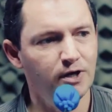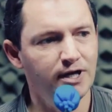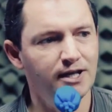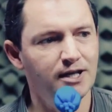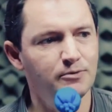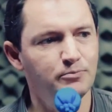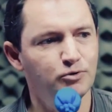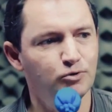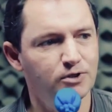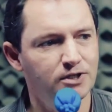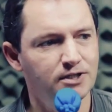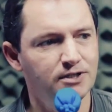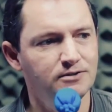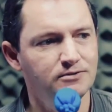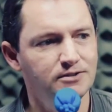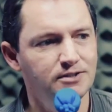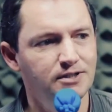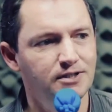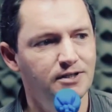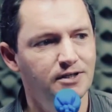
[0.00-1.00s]
ela para o
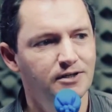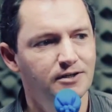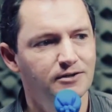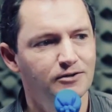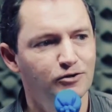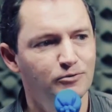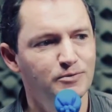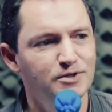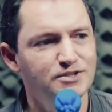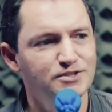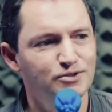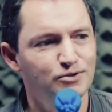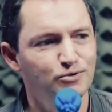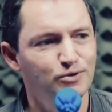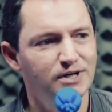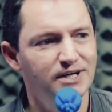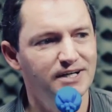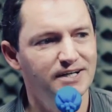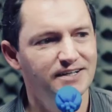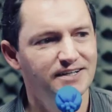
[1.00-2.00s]
canto e
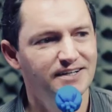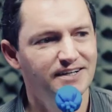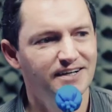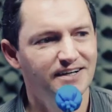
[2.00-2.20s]
começou a,